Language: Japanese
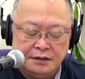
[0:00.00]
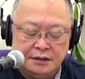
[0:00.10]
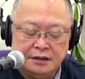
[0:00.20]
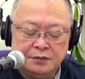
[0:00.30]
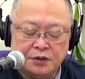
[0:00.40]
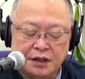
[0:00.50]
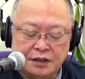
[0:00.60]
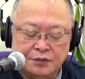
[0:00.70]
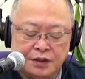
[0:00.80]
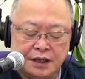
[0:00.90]
何でもかん
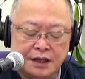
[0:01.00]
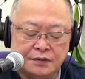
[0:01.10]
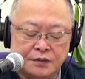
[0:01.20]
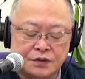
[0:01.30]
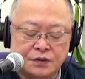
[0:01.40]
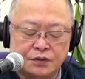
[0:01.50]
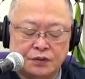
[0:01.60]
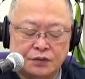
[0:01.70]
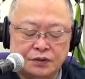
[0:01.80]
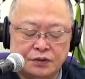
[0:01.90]
でも批判をしようとい
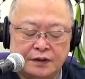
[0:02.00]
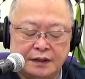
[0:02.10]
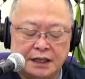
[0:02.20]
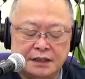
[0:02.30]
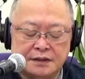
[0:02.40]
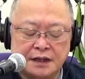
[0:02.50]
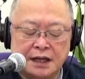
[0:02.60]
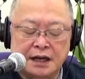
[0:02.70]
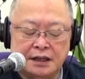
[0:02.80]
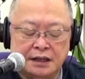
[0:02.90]
うことではないですが、やはり、